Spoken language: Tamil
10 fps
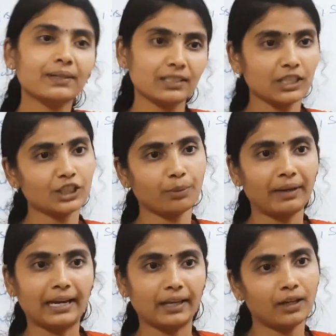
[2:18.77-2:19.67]
பர்சன்டேஜுக்கு
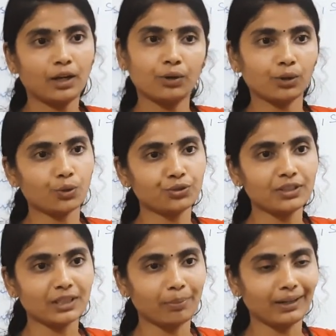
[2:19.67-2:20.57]
மேலே ஒரு
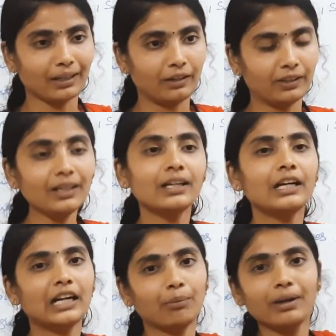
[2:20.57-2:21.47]
கொஷின்ஸ் அப்படின்றத வந்து
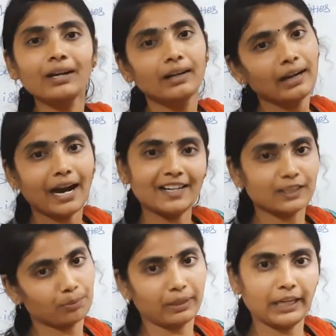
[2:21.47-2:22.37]
நம்ம
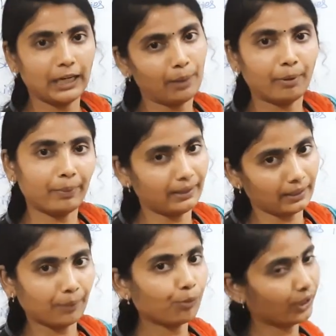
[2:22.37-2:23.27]
ஆன்சர் பண்ணிடலாம்
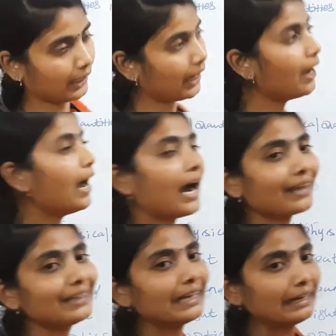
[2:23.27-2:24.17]
அப்படின்றதான் ஓகேங்களா
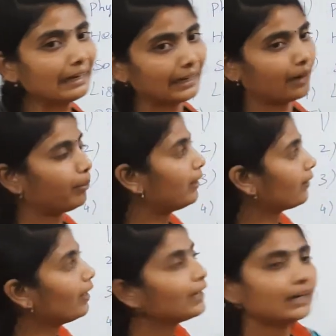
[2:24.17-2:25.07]
அது என்னென்ன
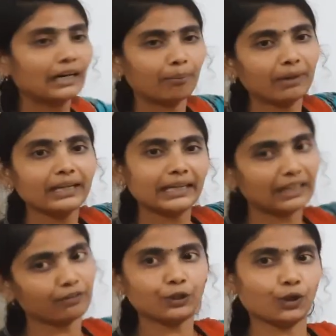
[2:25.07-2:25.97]
அப்படின்றதான் நம்ம
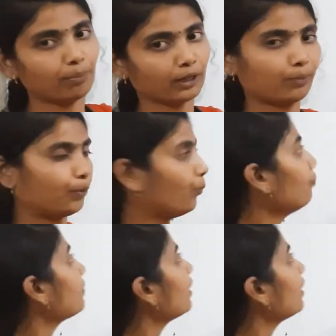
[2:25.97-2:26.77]
இன்றைக்கி வீடியோவில் பார்க்க போகிறோம்